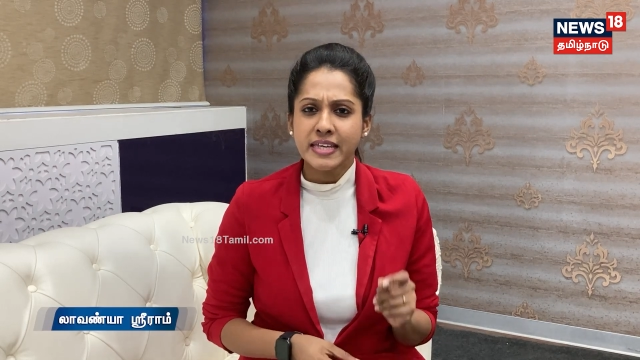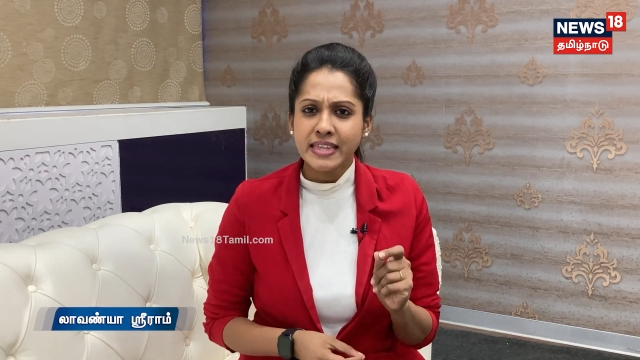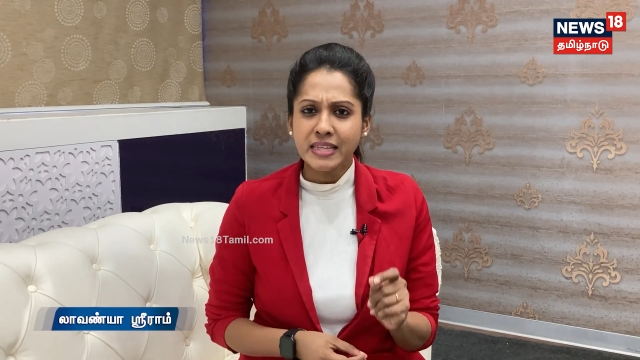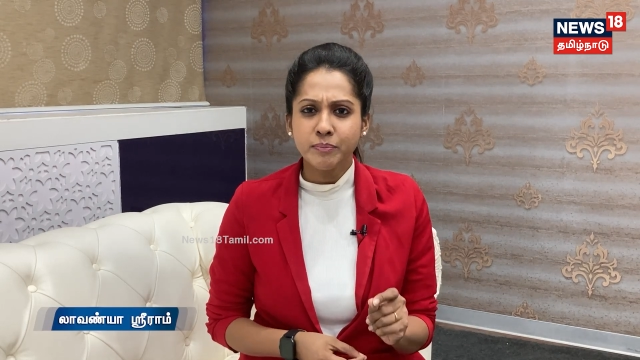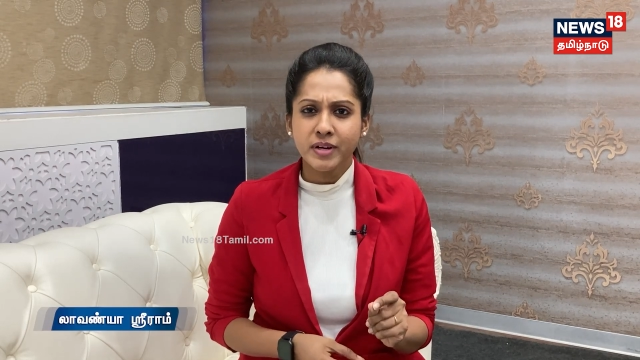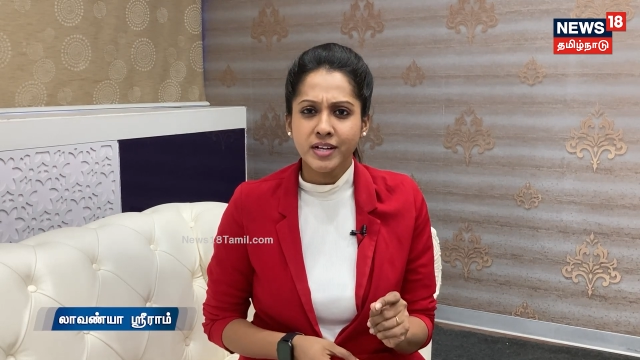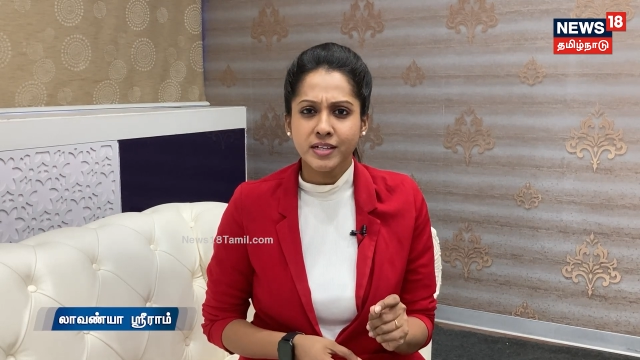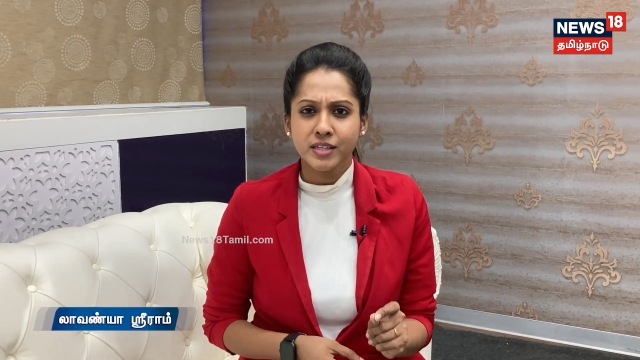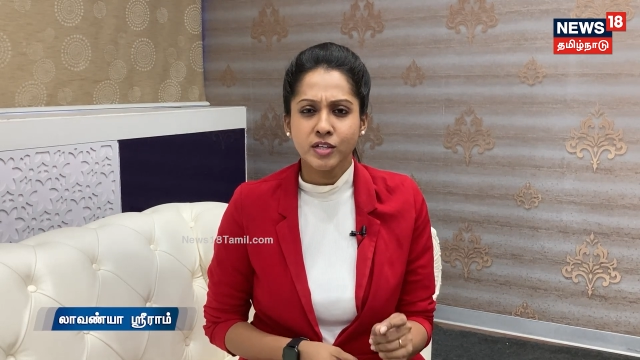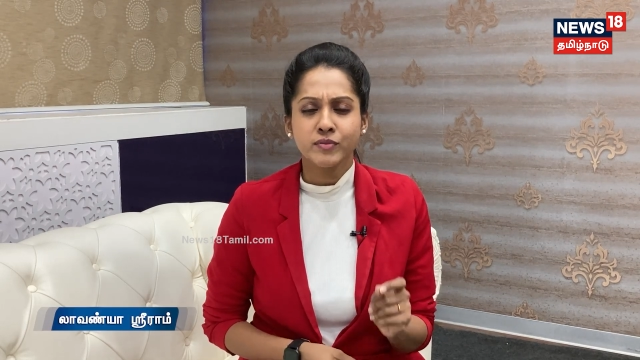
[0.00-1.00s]
இந்த
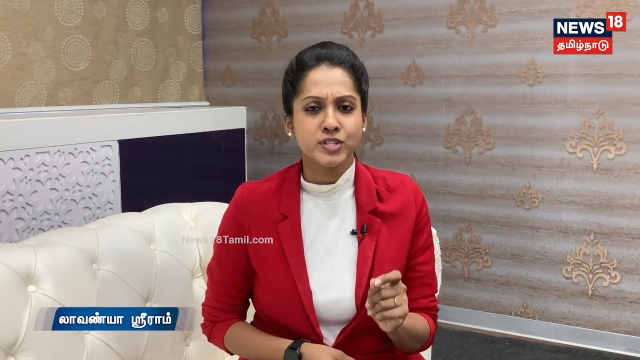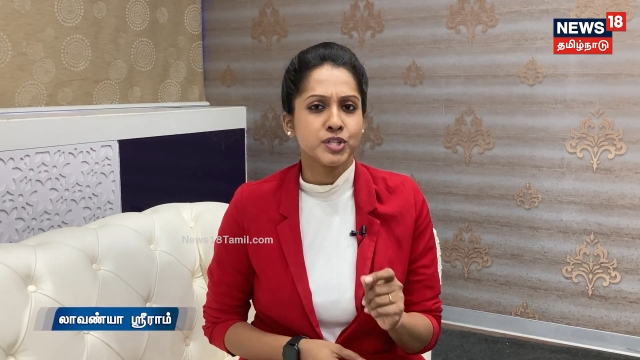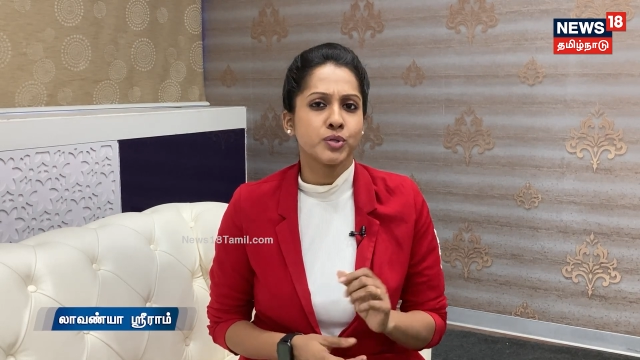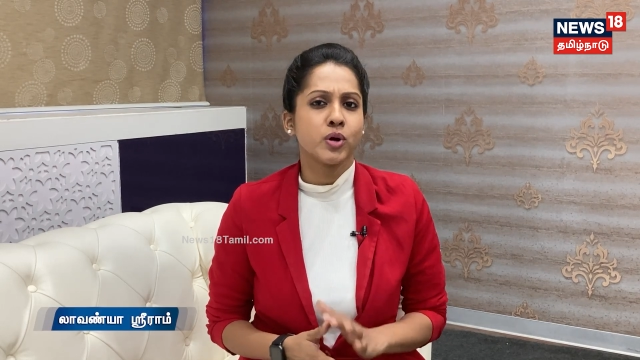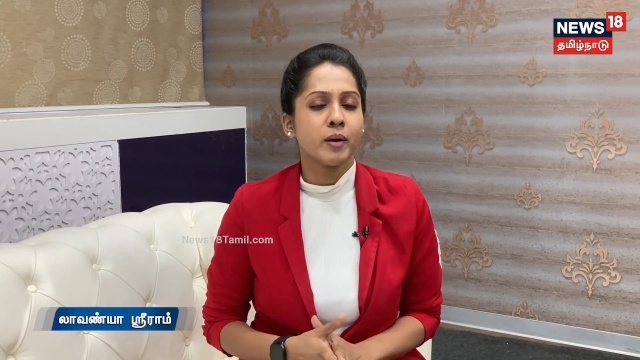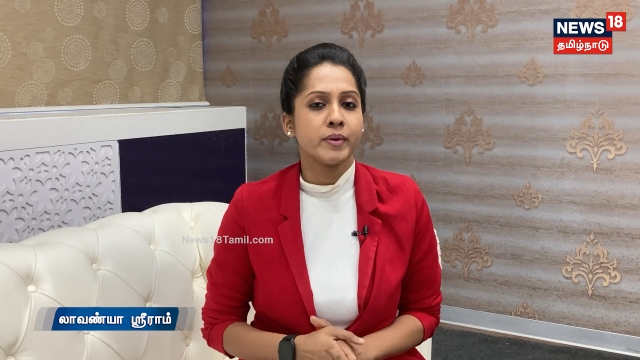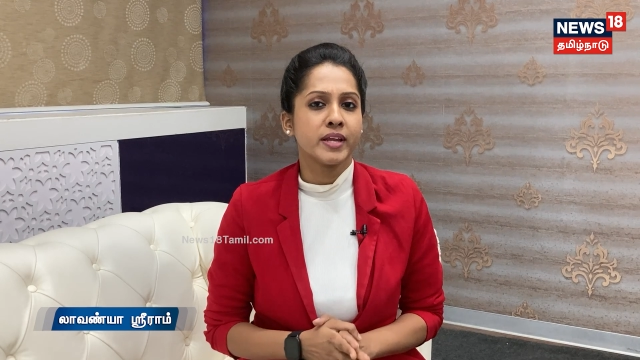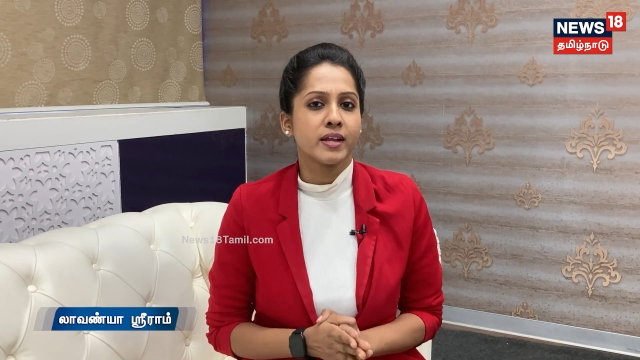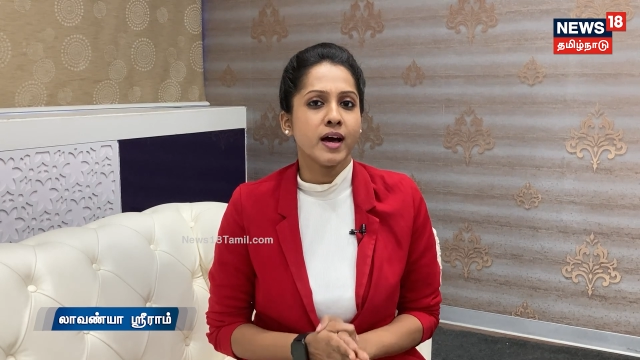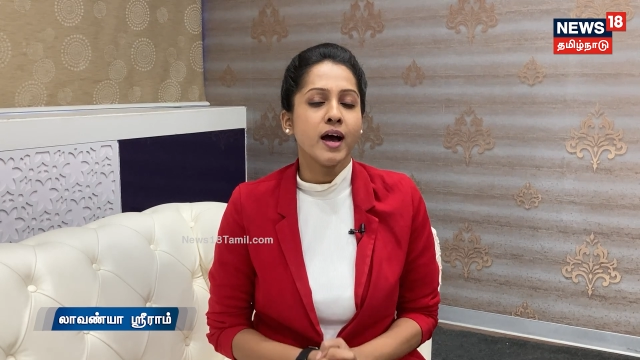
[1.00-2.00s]
பழக்கத்தையும் வச்சுக்கிட்டோம்
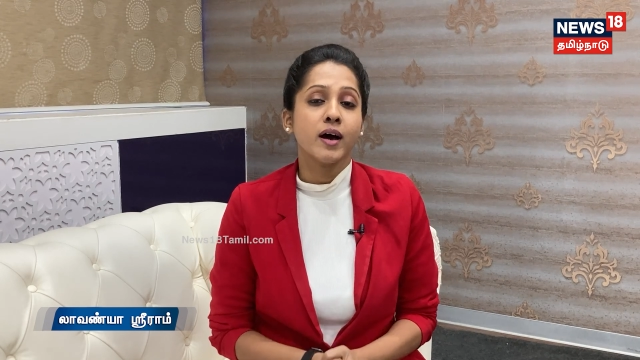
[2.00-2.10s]
அப்படின்னா